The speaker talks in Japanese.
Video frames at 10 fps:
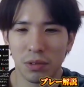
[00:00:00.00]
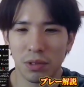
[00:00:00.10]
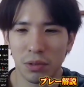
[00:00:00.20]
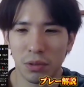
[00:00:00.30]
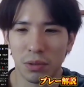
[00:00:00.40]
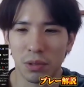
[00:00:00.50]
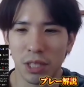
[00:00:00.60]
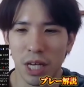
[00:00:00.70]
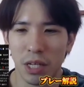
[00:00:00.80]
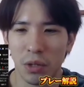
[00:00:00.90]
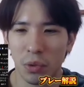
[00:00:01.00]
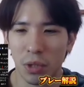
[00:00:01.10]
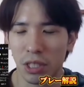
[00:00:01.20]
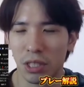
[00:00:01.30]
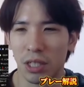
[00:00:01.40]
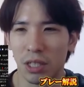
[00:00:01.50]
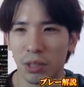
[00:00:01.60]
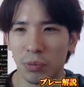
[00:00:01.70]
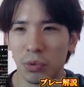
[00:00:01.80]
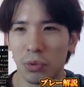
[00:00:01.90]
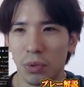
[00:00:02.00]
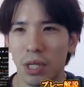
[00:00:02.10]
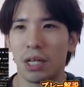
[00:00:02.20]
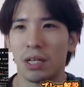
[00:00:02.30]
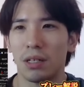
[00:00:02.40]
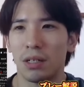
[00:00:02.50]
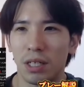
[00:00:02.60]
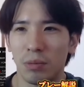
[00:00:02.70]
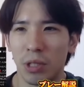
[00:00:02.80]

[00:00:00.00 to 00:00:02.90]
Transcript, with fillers: ウンズを再評価したシポドが